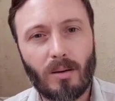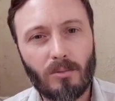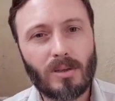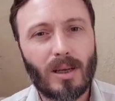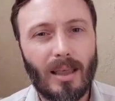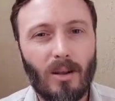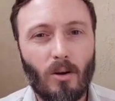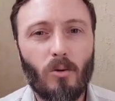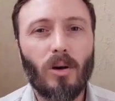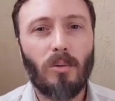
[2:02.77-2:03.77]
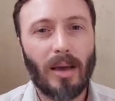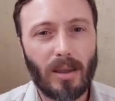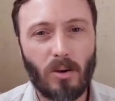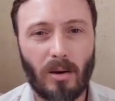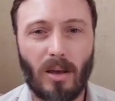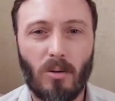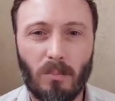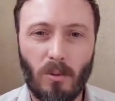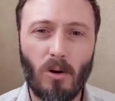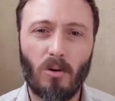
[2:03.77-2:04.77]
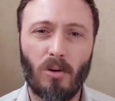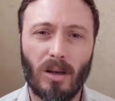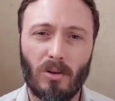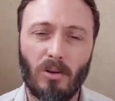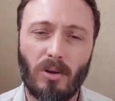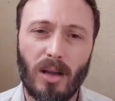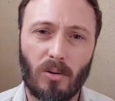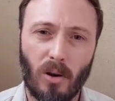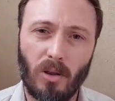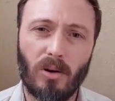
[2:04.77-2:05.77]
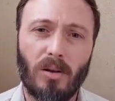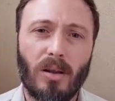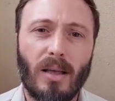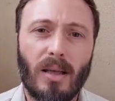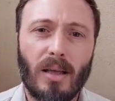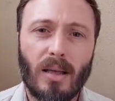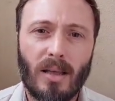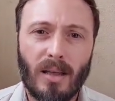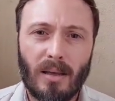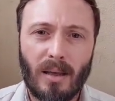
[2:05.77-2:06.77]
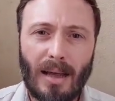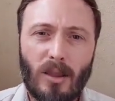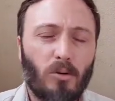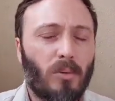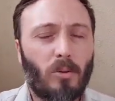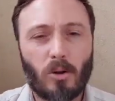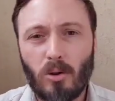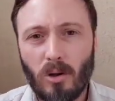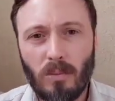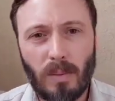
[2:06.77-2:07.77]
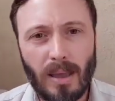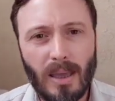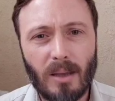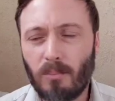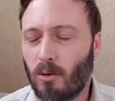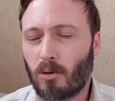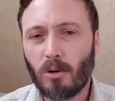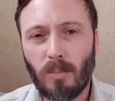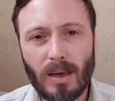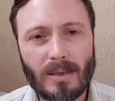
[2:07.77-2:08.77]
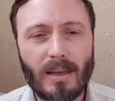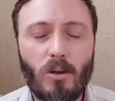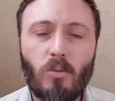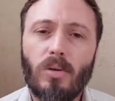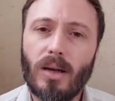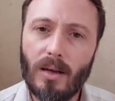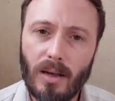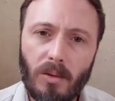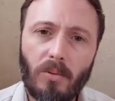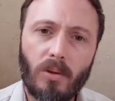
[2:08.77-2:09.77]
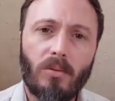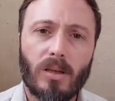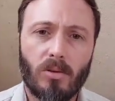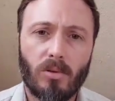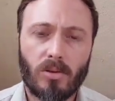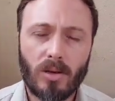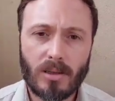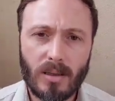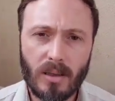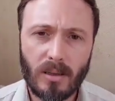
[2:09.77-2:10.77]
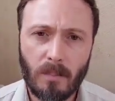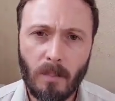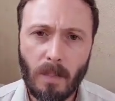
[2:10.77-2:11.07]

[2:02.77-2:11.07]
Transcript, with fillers: en la música, de los nueve años que compongo, que toco el acordeón, anduve por todo el país, por otros países, nunca he vivido una situación así.